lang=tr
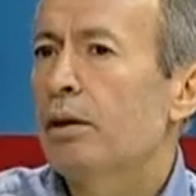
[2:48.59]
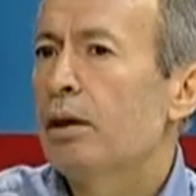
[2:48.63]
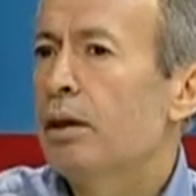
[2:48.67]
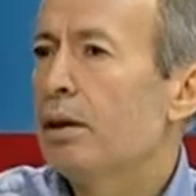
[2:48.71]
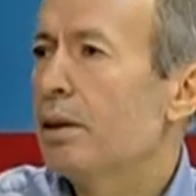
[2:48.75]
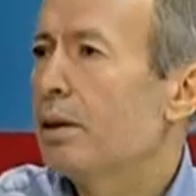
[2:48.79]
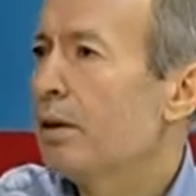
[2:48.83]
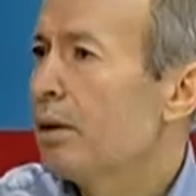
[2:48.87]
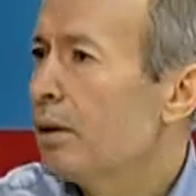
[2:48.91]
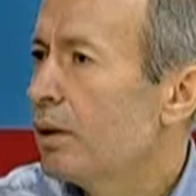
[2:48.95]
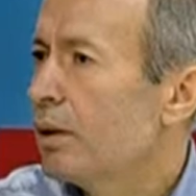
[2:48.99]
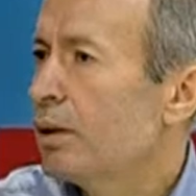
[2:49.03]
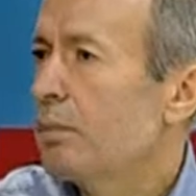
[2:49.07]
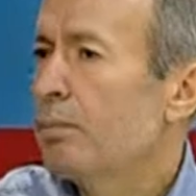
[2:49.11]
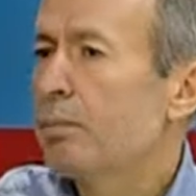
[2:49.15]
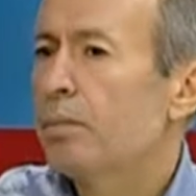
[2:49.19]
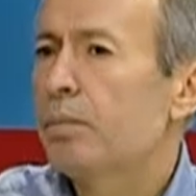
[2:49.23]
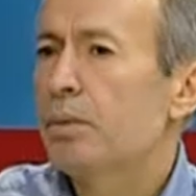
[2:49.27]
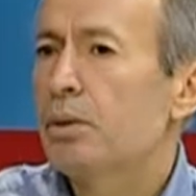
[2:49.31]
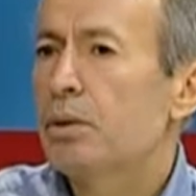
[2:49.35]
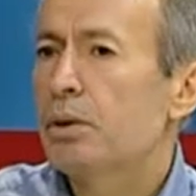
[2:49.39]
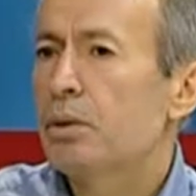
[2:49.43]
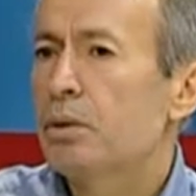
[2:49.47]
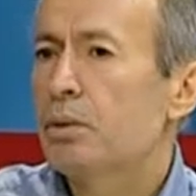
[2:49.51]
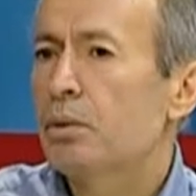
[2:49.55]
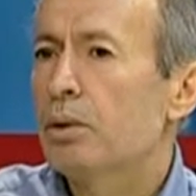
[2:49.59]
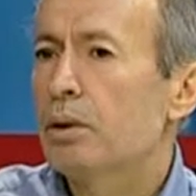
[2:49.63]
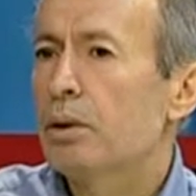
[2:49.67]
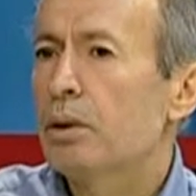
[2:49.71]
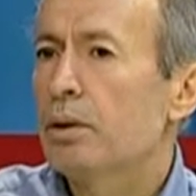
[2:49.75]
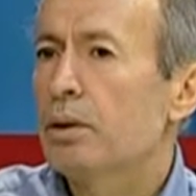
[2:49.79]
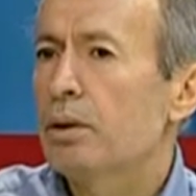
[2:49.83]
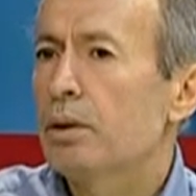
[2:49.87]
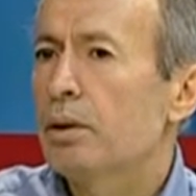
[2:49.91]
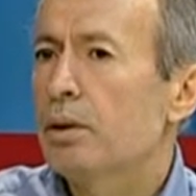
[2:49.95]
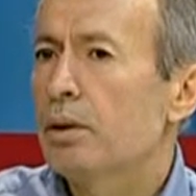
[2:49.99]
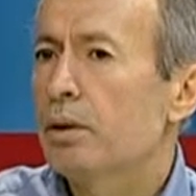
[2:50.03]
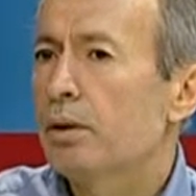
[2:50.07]
ile gelip işte o
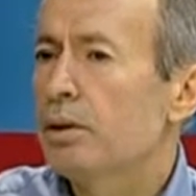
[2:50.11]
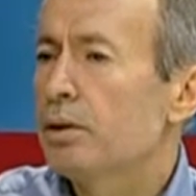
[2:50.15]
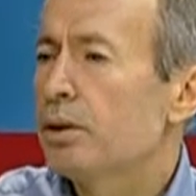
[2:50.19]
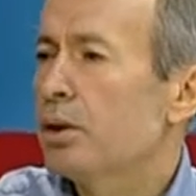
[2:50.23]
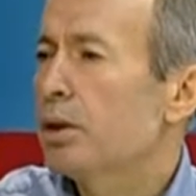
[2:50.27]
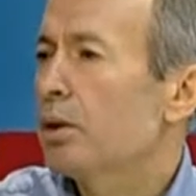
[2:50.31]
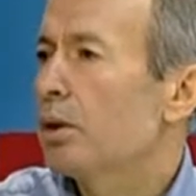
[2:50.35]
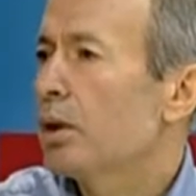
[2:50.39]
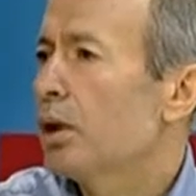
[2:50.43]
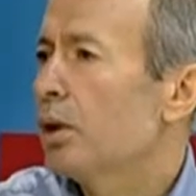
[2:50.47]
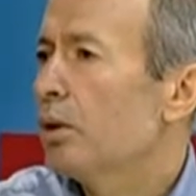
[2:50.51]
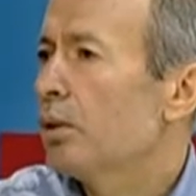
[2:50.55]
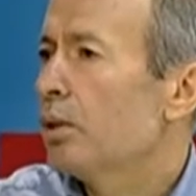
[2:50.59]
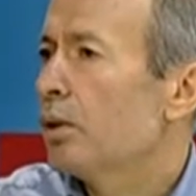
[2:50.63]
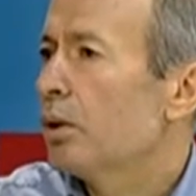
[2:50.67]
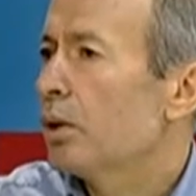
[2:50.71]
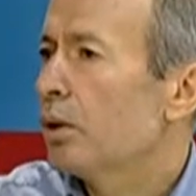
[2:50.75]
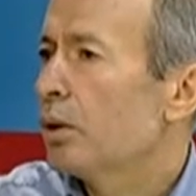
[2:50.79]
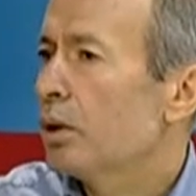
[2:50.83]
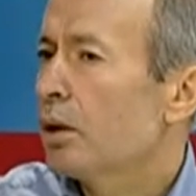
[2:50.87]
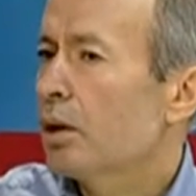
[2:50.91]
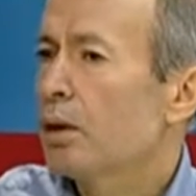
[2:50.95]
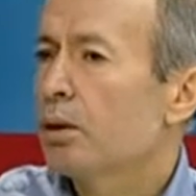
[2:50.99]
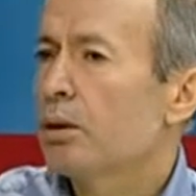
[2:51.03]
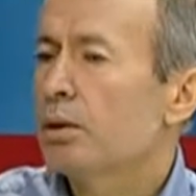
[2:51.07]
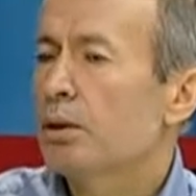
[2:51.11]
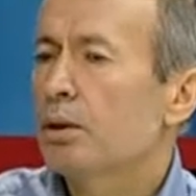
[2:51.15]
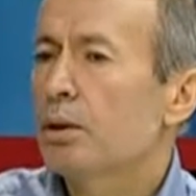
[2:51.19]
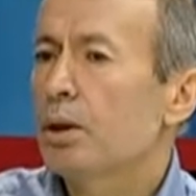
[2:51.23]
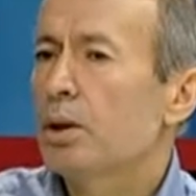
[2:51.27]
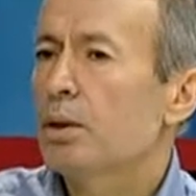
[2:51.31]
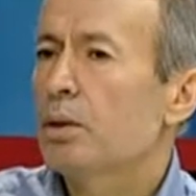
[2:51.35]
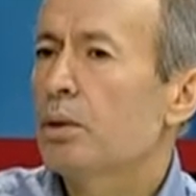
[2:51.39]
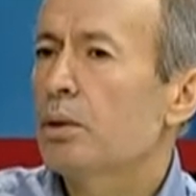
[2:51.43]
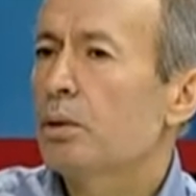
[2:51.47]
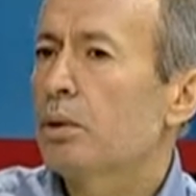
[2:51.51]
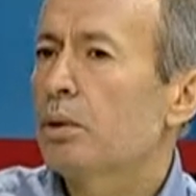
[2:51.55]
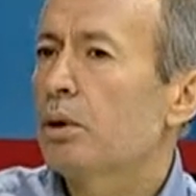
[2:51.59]
kitleleri cerrahi olarak
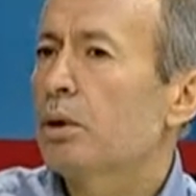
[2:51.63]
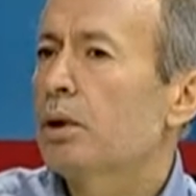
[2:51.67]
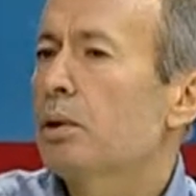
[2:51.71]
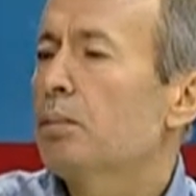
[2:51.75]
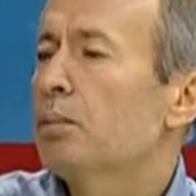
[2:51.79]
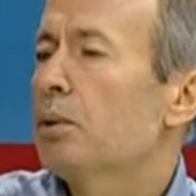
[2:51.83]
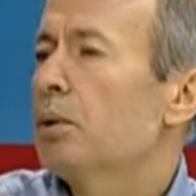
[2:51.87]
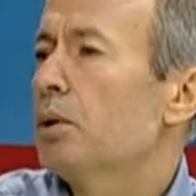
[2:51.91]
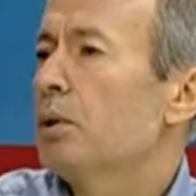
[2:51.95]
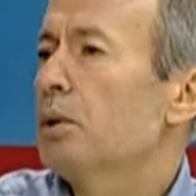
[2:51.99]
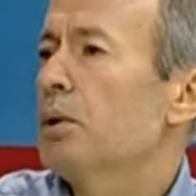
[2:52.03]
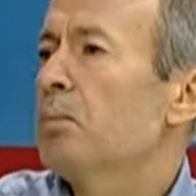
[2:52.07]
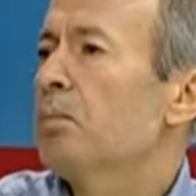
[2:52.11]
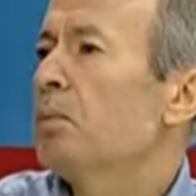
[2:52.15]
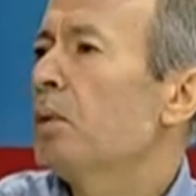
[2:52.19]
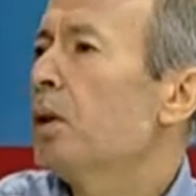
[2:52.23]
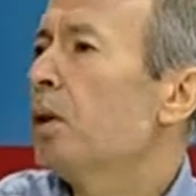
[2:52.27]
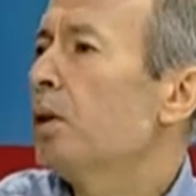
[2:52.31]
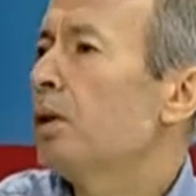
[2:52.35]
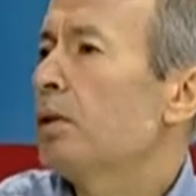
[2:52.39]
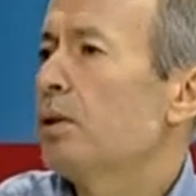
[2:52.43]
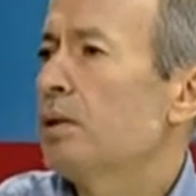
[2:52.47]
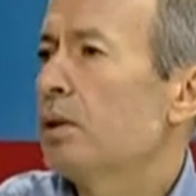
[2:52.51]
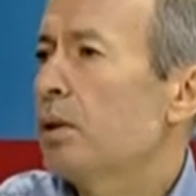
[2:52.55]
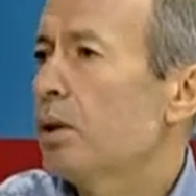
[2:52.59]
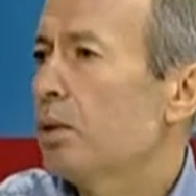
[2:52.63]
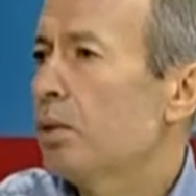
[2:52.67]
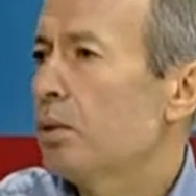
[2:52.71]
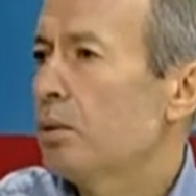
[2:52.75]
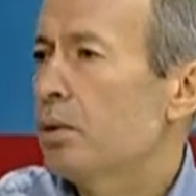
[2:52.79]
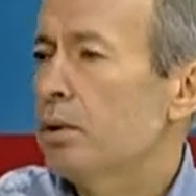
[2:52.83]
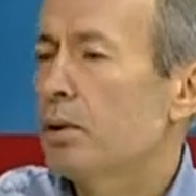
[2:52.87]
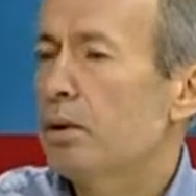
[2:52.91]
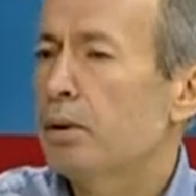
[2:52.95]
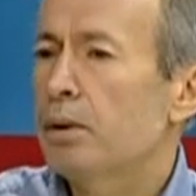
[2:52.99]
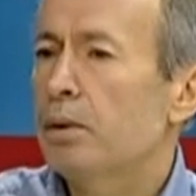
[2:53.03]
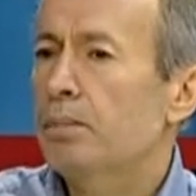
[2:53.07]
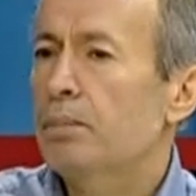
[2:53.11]
aldıktan sonra kemoterapi artı
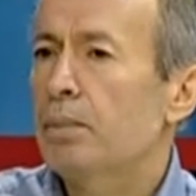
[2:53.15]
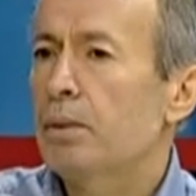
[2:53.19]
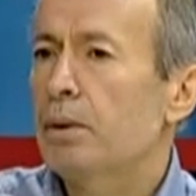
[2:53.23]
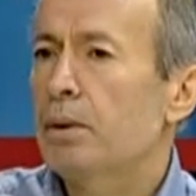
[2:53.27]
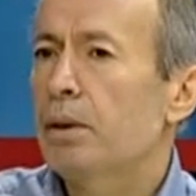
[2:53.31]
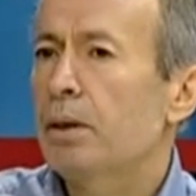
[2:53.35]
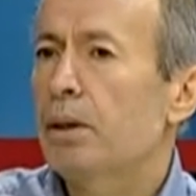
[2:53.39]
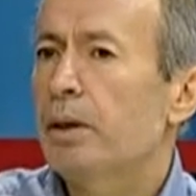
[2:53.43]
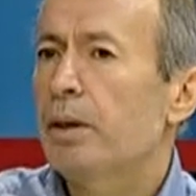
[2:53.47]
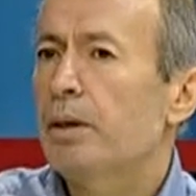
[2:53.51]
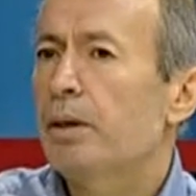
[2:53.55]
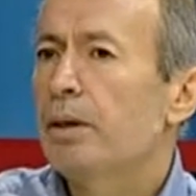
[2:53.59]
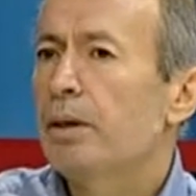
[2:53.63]
radyoterapi ile